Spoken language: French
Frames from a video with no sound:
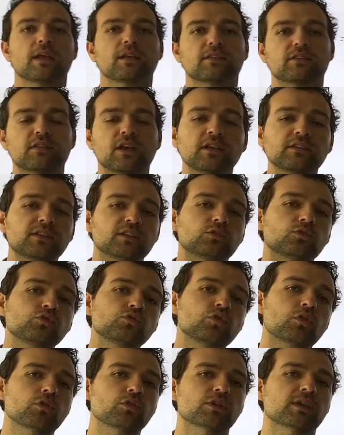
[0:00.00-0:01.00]
Ça, c'est
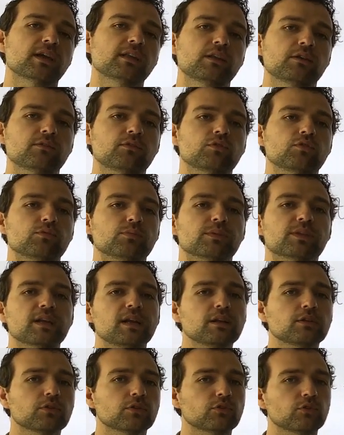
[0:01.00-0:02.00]
toujours le cas d'un volume,
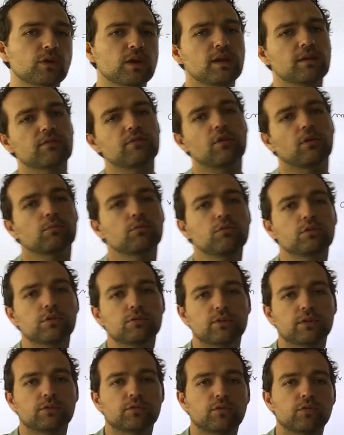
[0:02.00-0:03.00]
quelle que soit la formule de
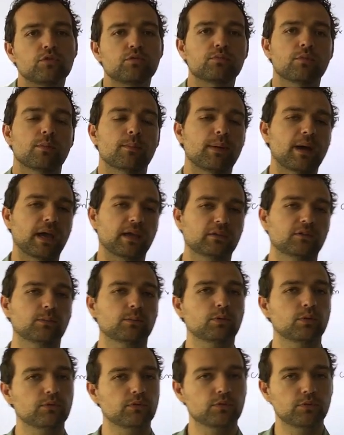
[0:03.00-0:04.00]
votre volume. Par
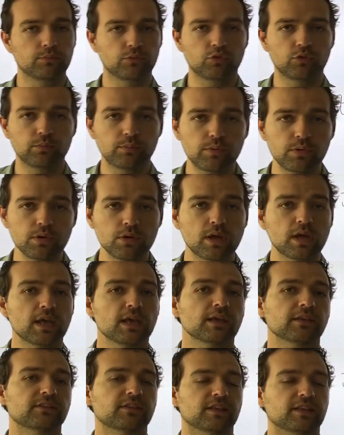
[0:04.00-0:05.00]
exemple, le volume d'une boule,
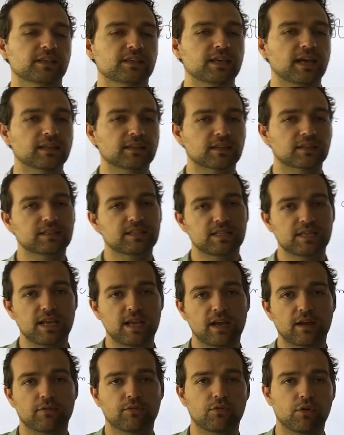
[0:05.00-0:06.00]
c'est 4
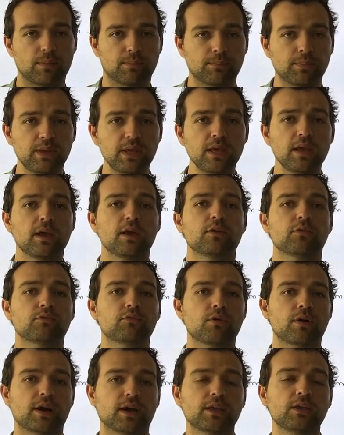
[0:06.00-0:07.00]
tiers fois pi
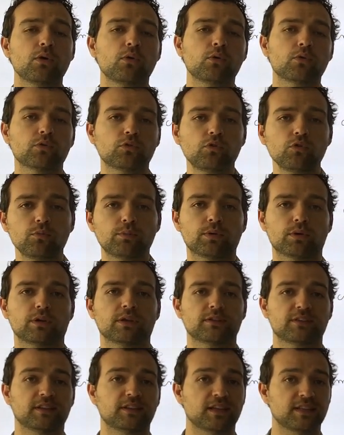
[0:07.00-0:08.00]
fois rayon au cube,
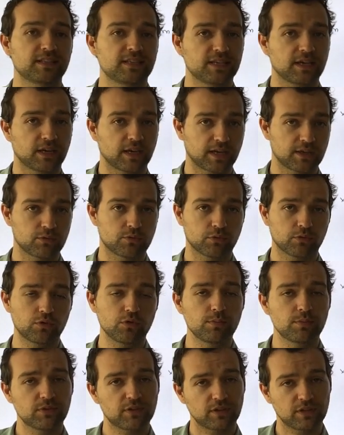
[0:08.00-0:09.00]
c'est-à-dire rayon au
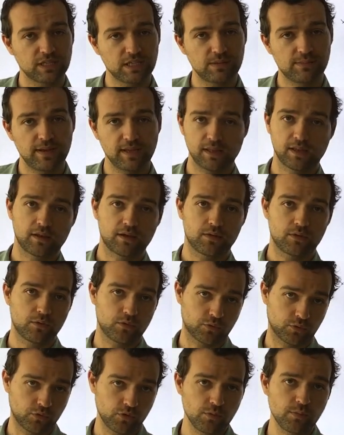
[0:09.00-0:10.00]
cube, centimètre
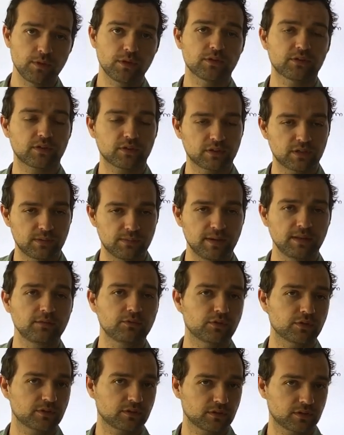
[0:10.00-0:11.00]
au cube, centimètre
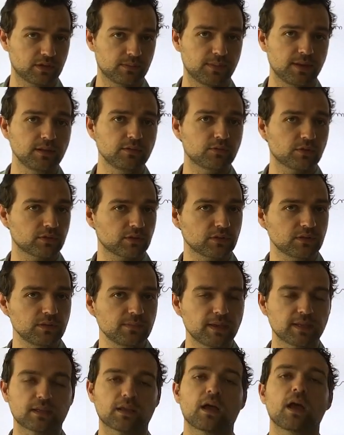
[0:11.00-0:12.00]
fois centimètre fois
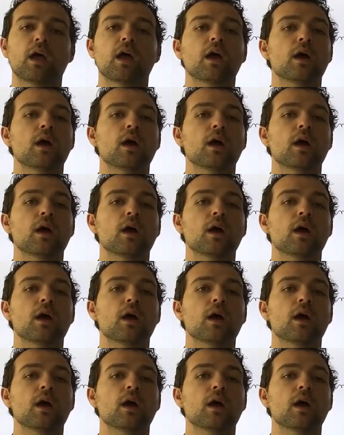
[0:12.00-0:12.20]
centimètre.